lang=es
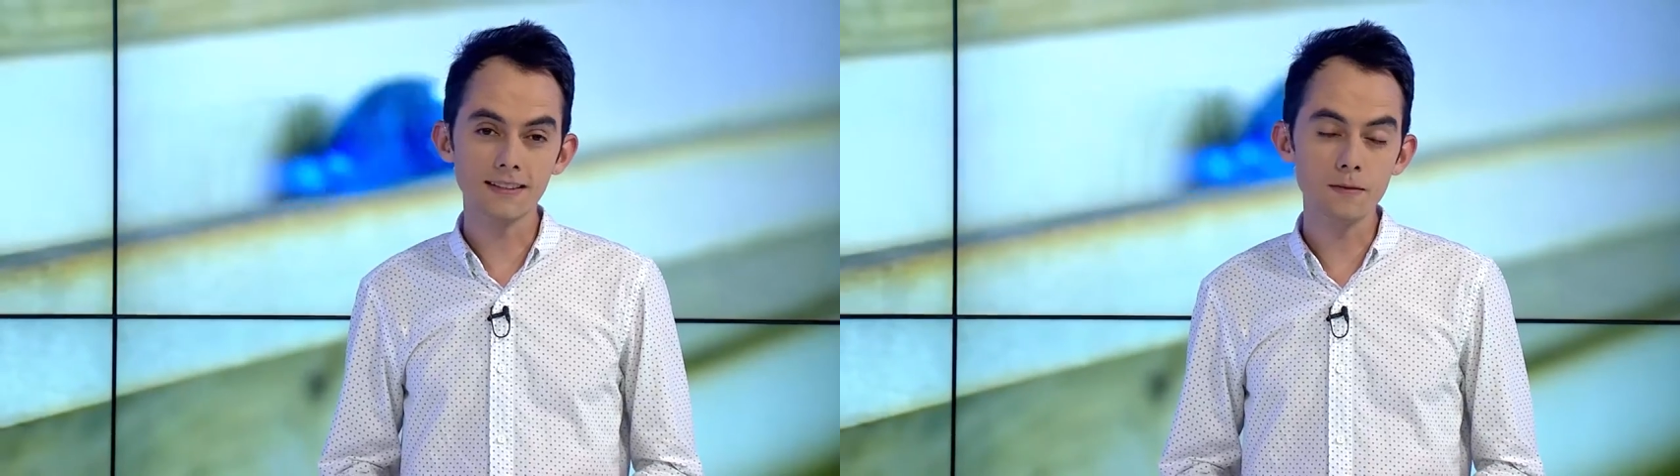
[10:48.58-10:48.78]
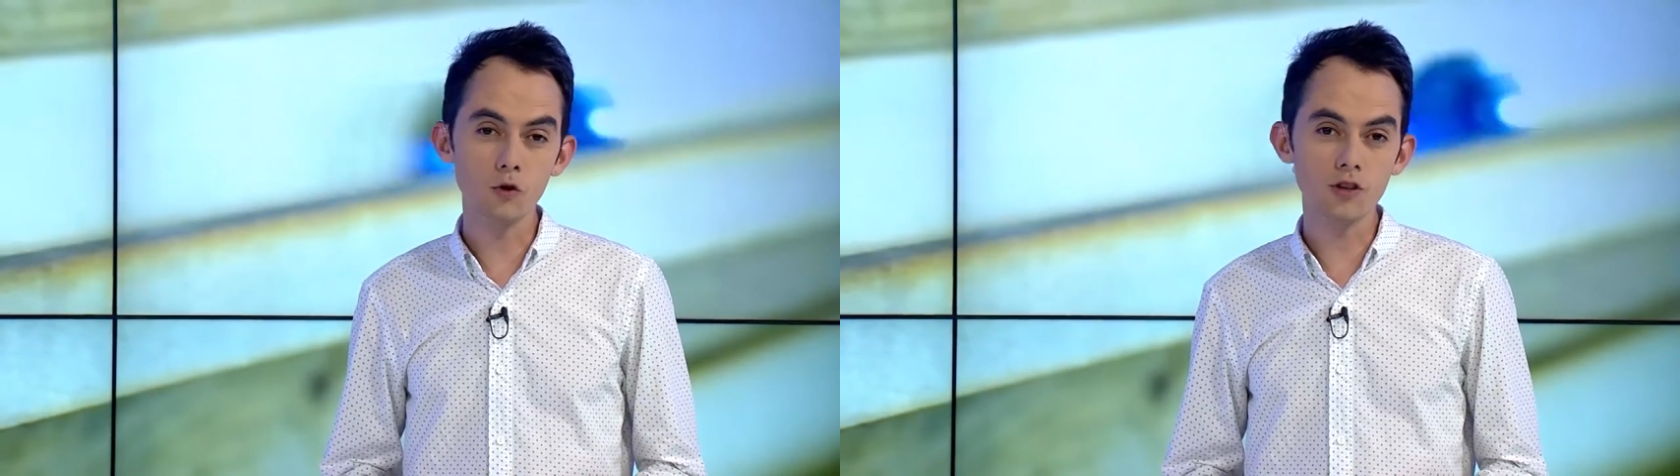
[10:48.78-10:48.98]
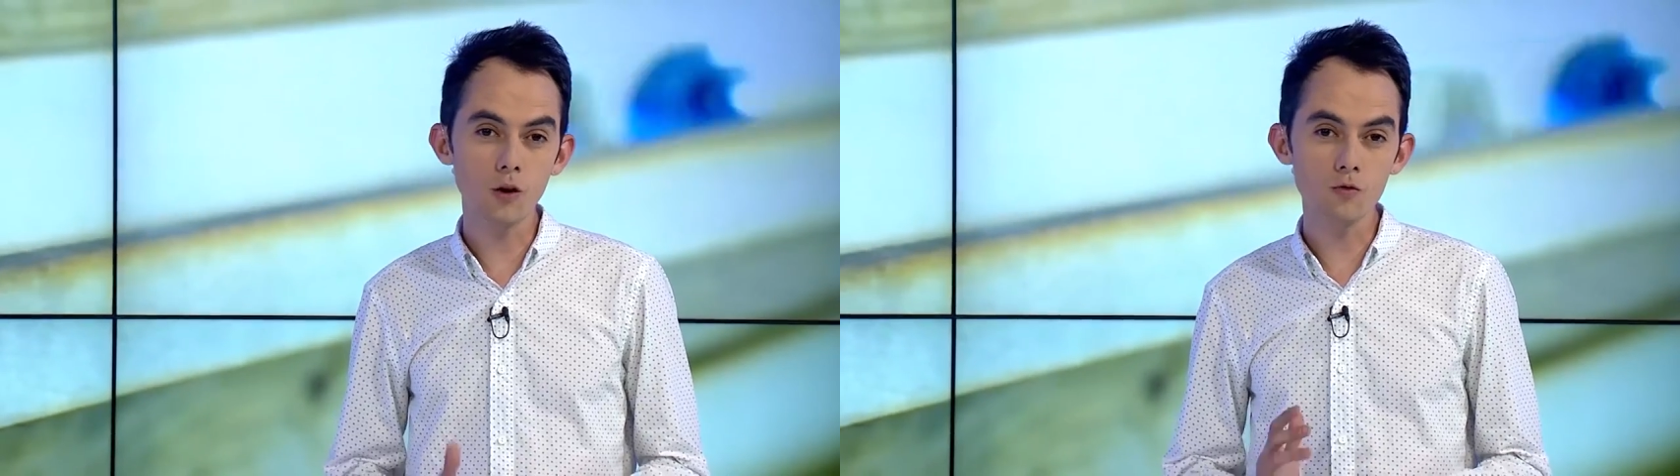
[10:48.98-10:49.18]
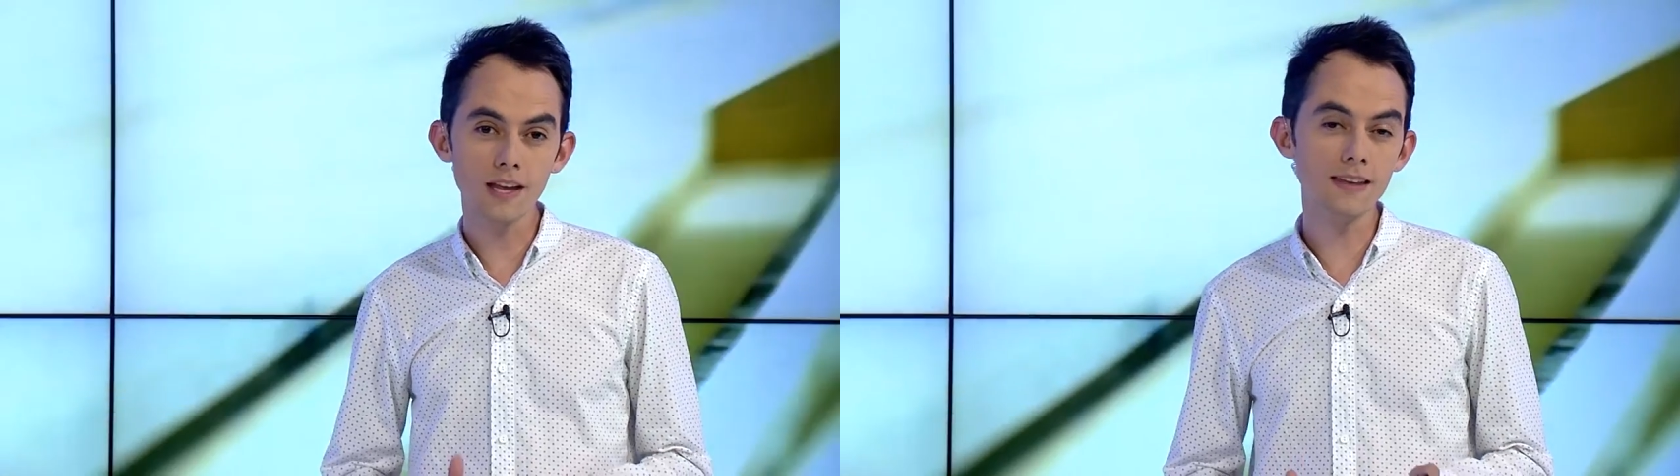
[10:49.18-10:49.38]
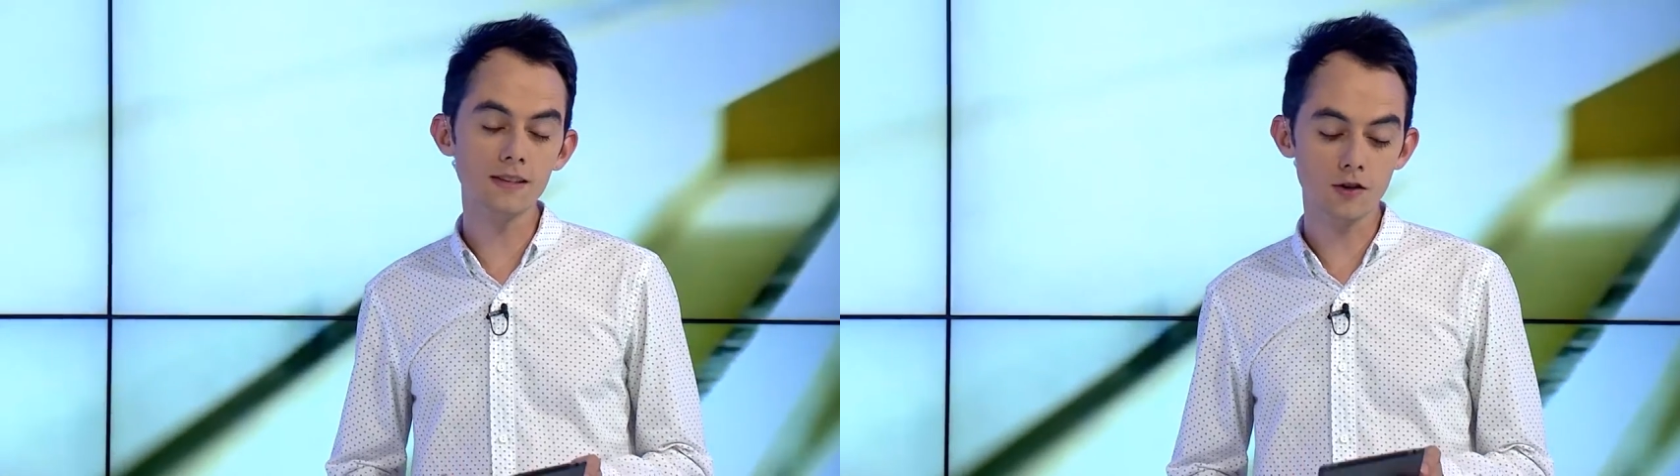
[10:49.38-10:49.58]
la
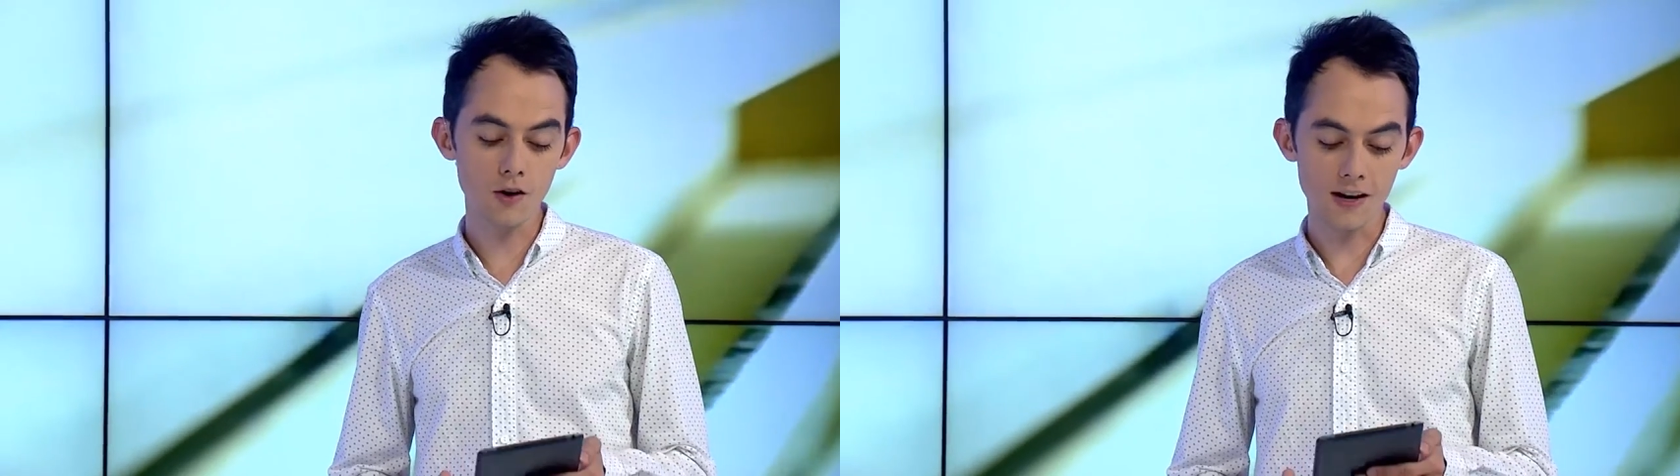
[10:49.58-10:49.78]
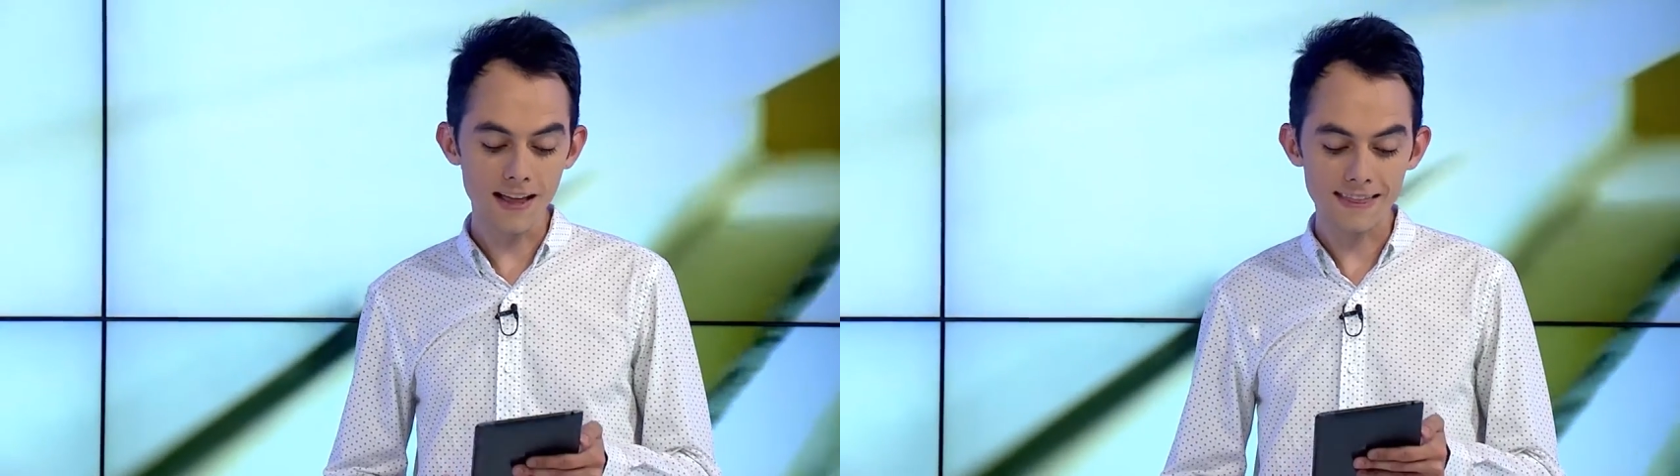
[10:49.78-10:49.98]
segunda edición